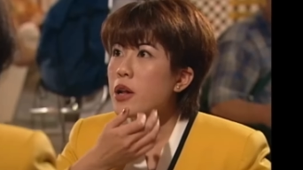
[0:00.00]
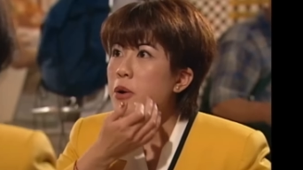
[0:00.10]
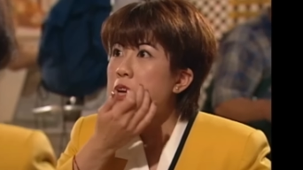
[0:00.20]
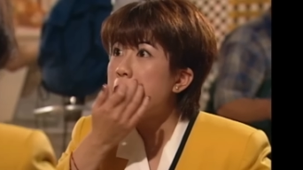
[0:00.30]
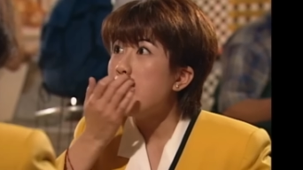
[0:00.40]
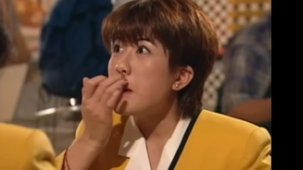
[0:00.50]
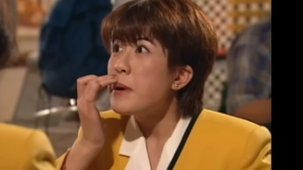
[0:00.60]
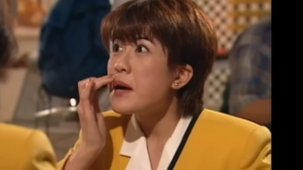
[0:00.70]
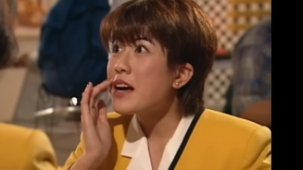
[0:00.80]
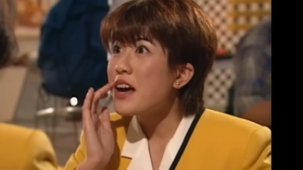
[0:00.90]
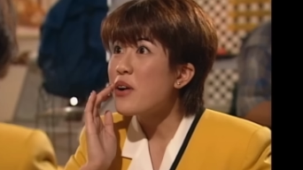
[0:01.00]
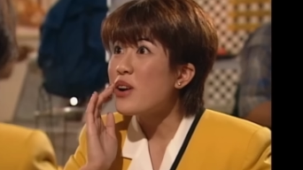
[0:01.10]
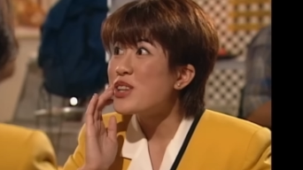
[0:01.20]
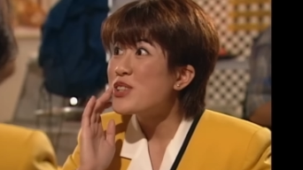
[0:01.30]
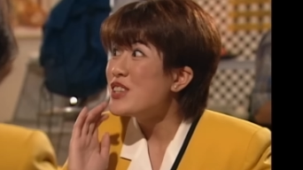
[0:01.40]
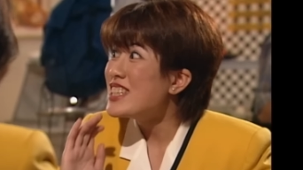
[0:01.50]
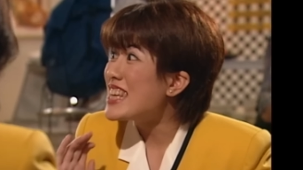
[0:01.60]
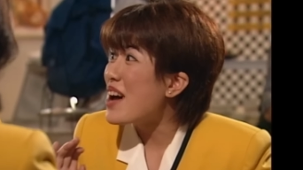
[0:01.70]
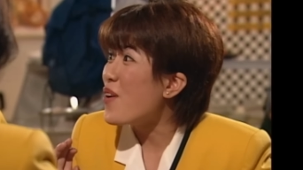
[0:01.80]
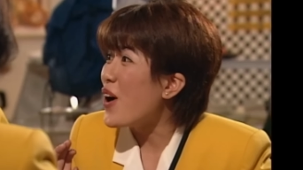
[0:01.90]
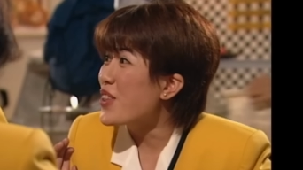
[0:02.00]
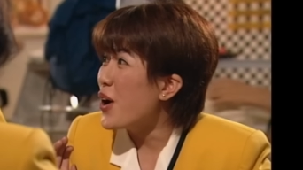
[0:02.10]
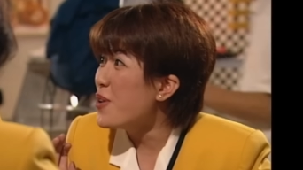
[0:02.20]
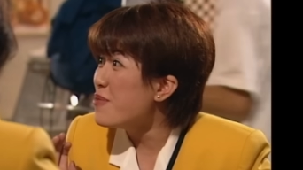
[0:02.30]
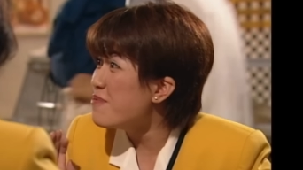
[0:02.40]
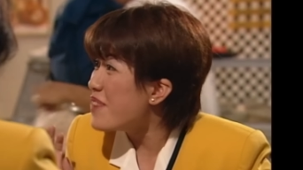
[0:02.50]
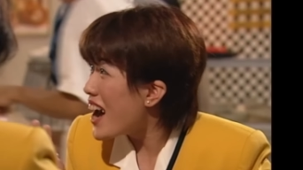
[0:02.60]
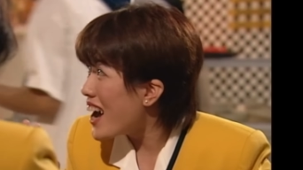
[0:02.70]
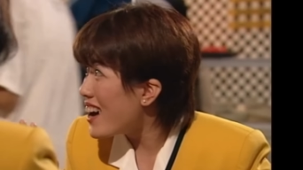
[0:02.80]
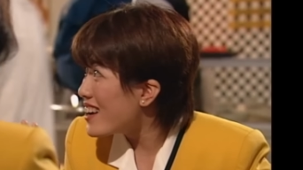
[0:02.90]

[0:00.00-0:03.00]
có phải anh chàng độc thân hậu soàn có rô mép ở đây đó phải không hả